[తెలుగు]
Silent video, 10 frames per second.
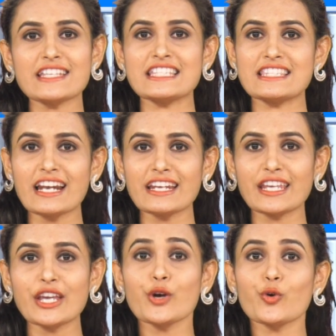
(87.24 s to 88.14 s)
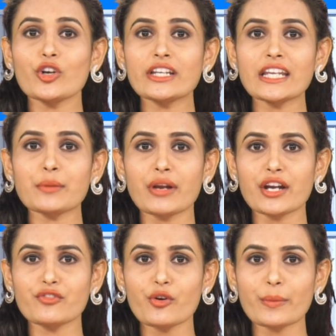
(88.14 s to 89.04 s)
అనే చిత్రాన్ని ఓటీటీ
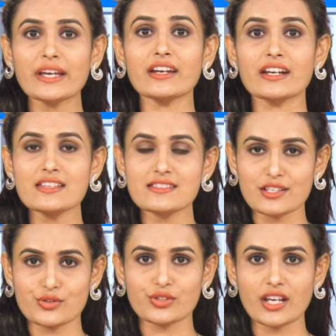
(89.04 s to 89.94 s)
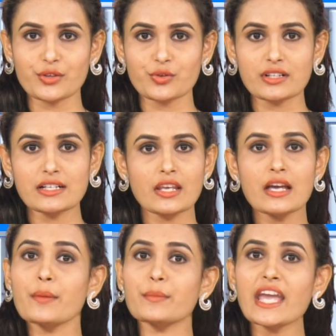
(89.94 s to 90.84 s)
ప్లాట్ఫామ్పై రిలీజ్ చేస్తున్నాను
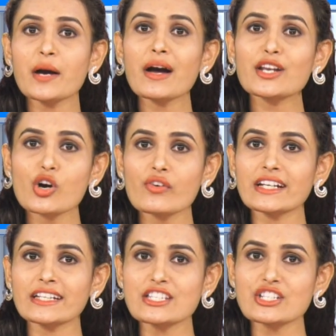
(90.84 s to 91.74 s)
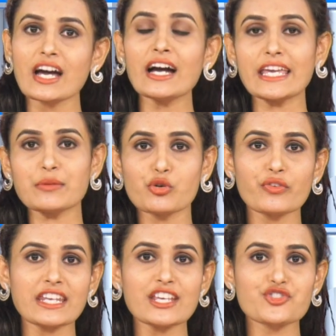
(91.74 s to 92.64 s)
మియా మాల్కోవా నటించిన ఈ
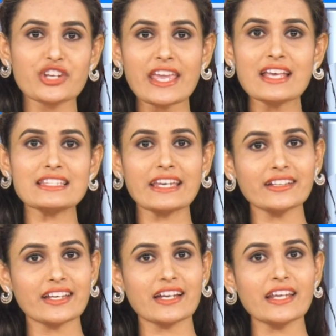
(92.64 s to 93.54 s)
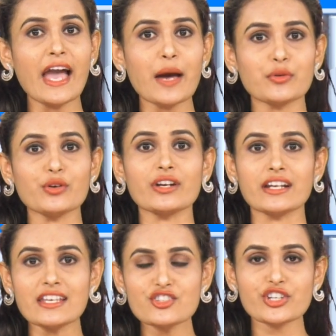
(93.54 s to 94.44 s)
మూవీని శ్రేయస్ ఈటీ అనే యాప్లో
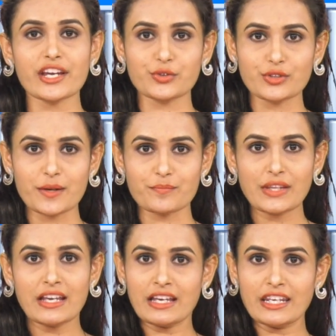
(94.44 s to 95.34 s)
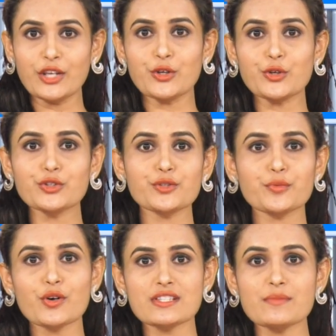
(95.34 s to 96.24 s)
రిలీజ్ చేయనున్నాం నేను యూట్యూబ్
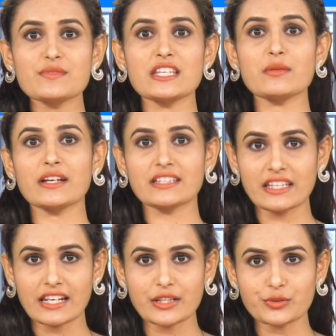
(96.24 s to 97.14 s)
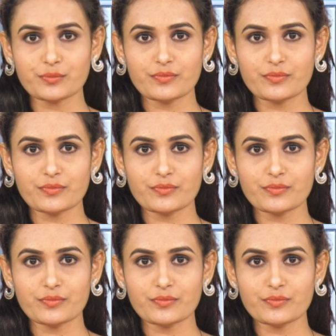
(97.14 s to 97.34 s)
కోసం సినిమా తీయలేదు